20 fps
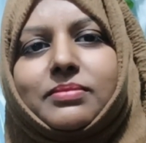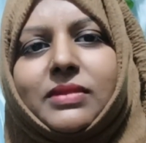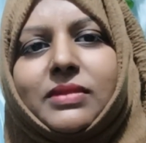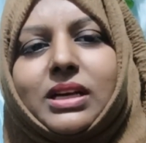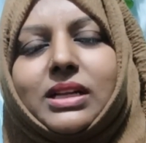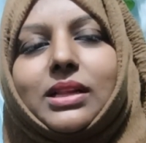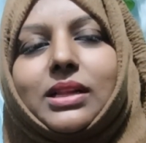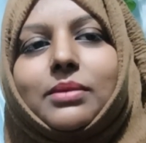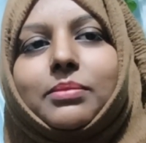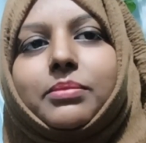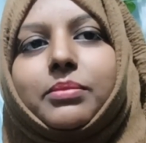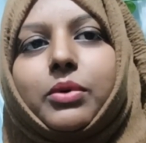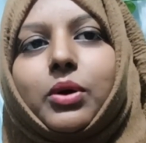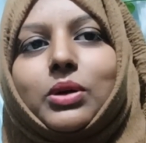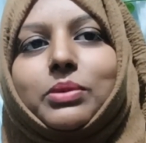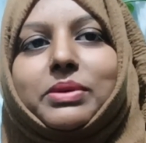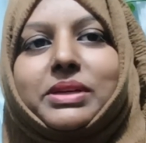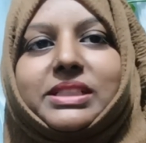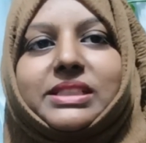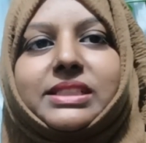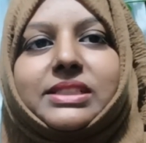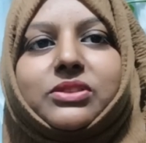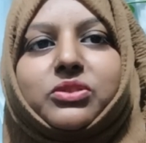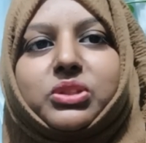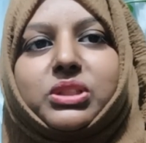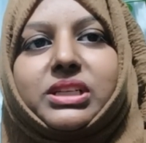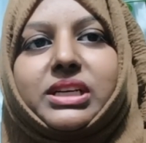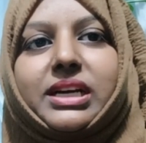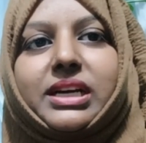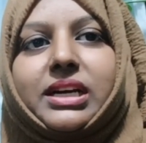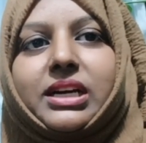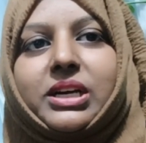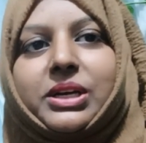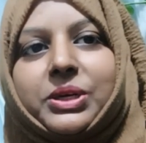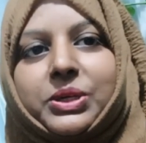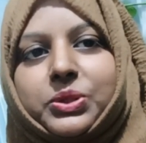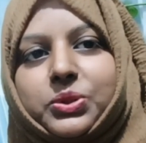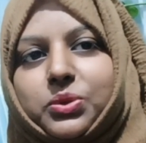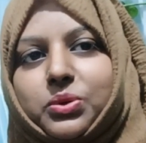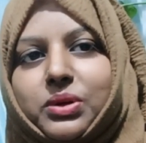मतलब बहुत बड़ी चीज़ होती है
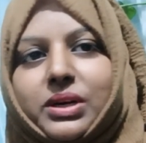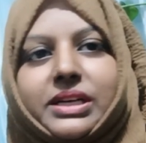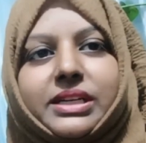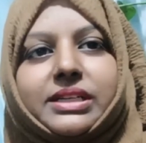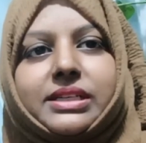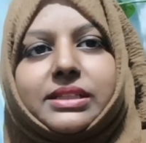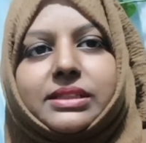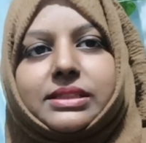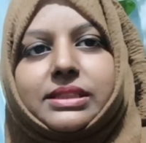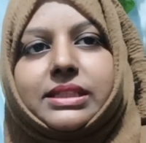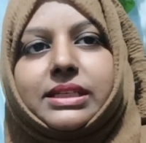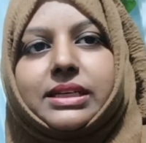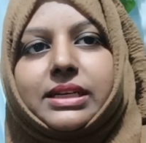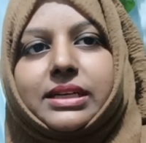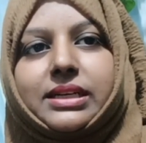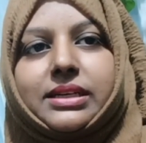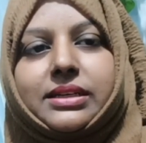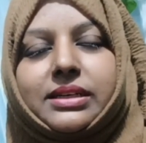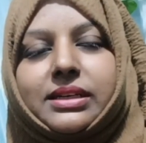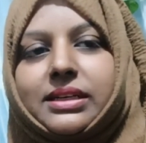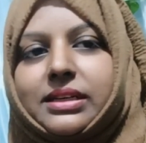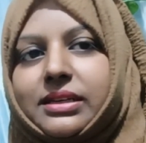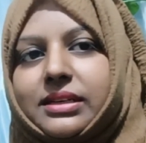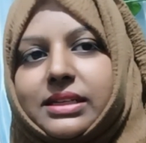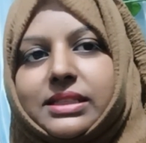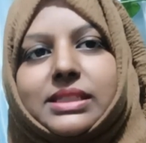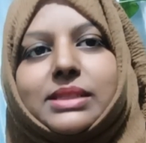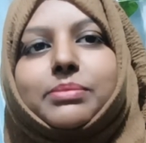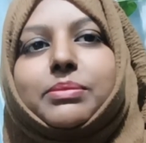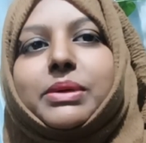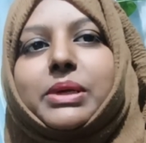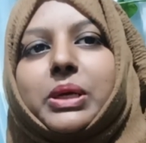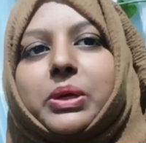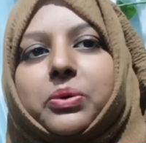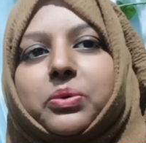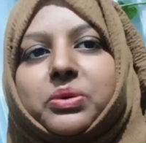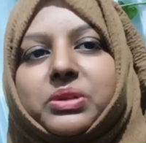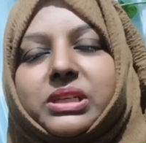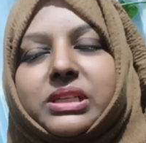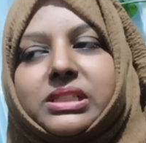जो हर किसी के नसीब में नहीं
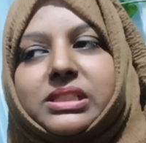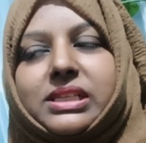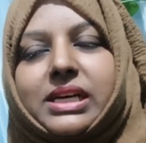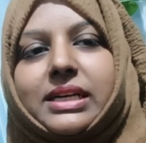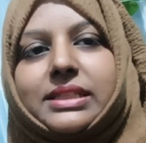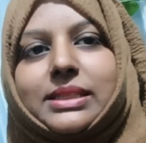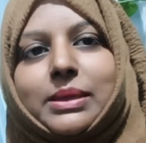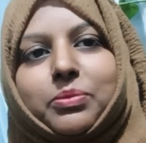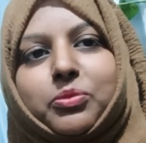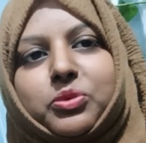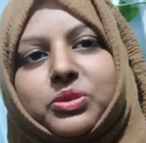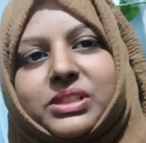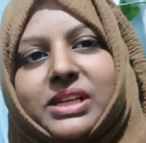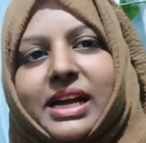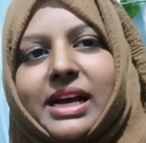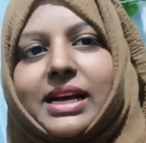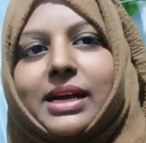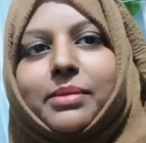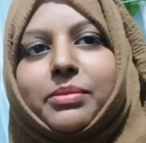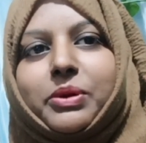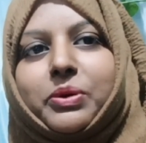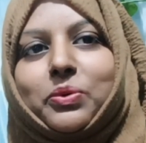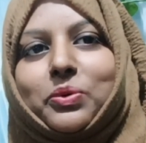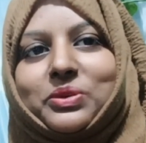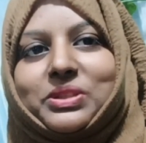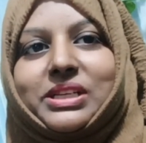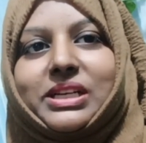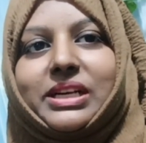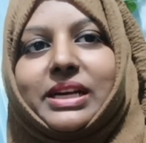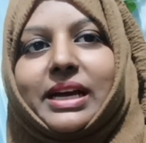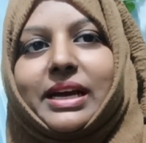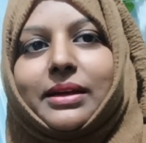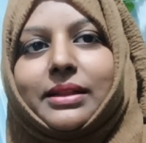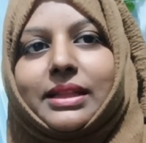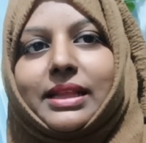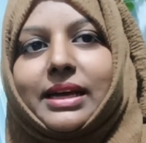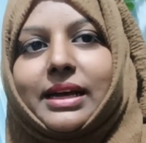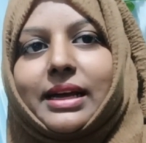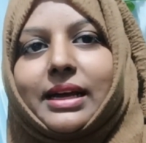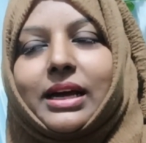होती इंसान सब कुछ रह के भी खुश नहीं
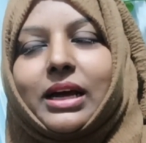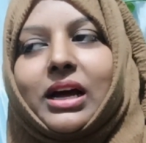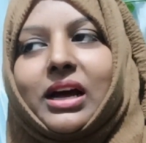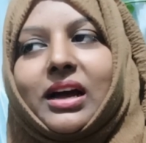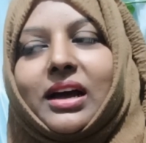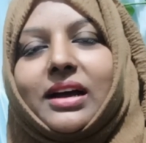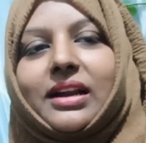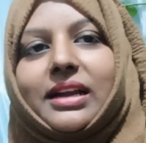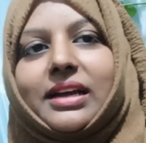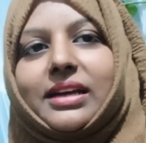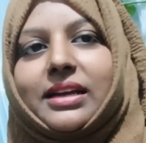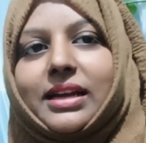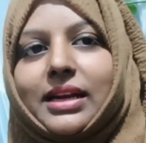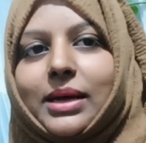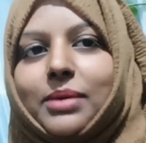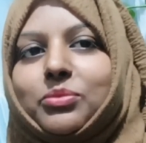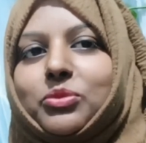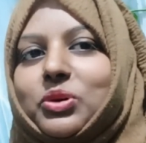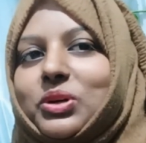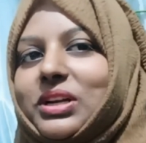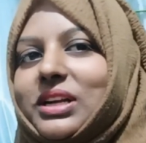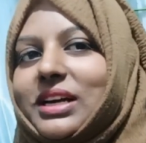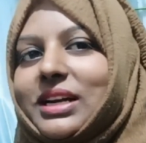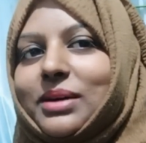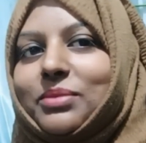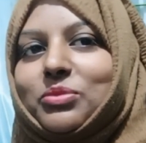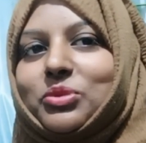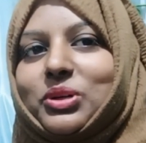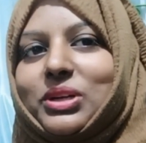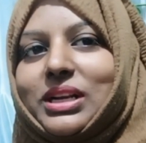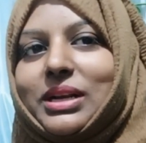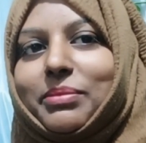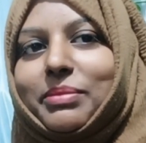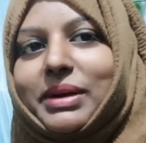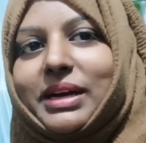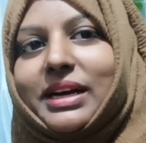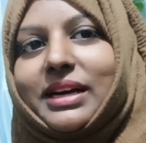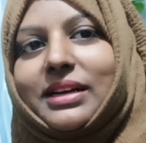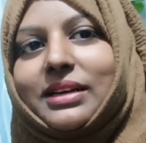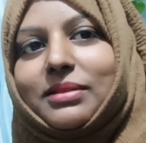रहता है लेकिन अल्हम्दुलिल्लाह अल्हम्दुलिल्लाह
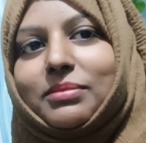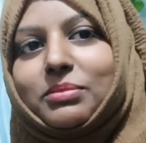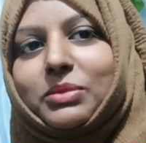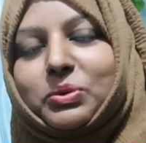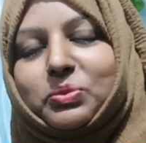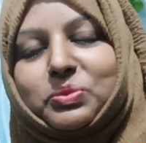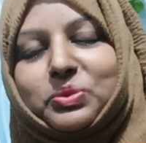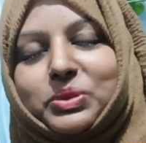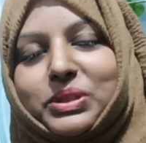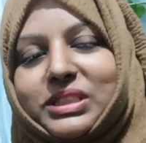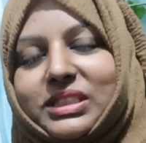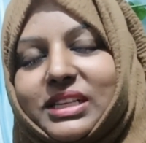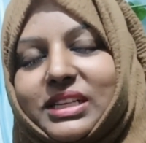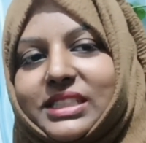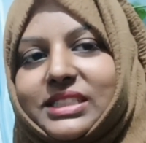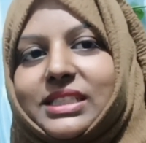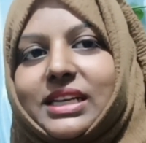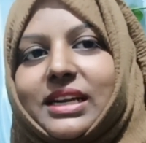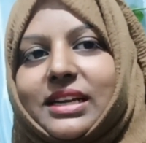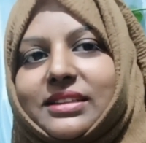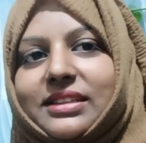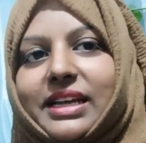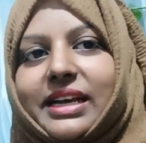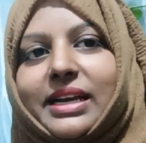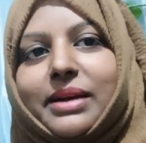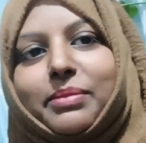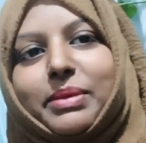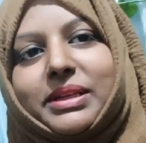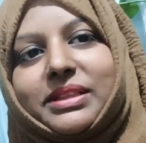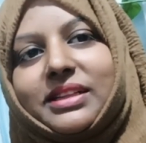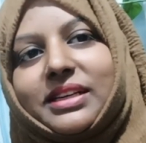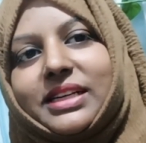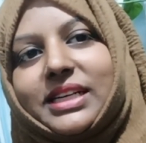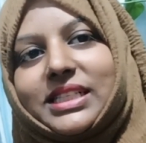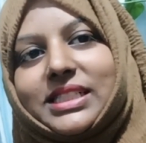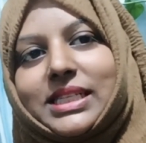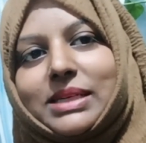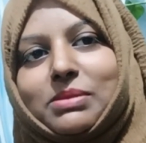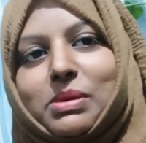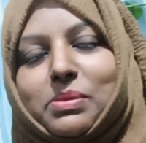मैं मैं मुझे इतना अच्छा लगता है कि मैं इतने
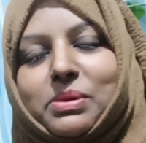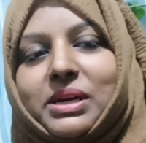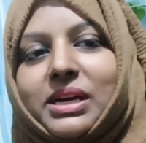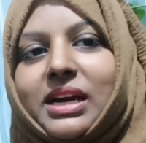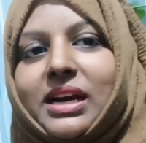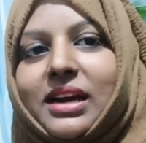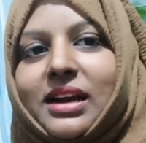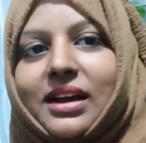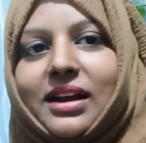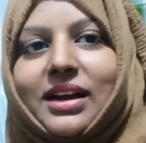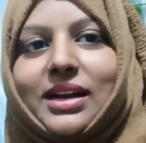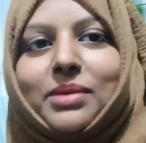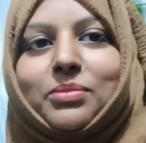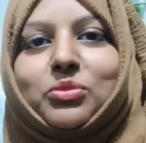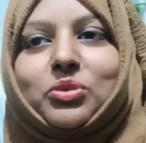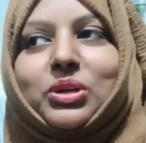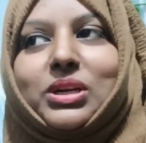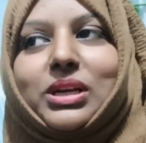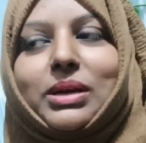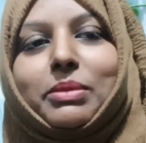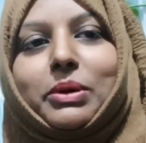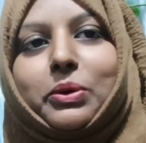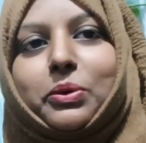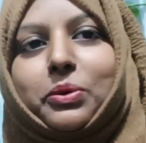टेंशन में भी अल्हम्दुलिल्लाह मैं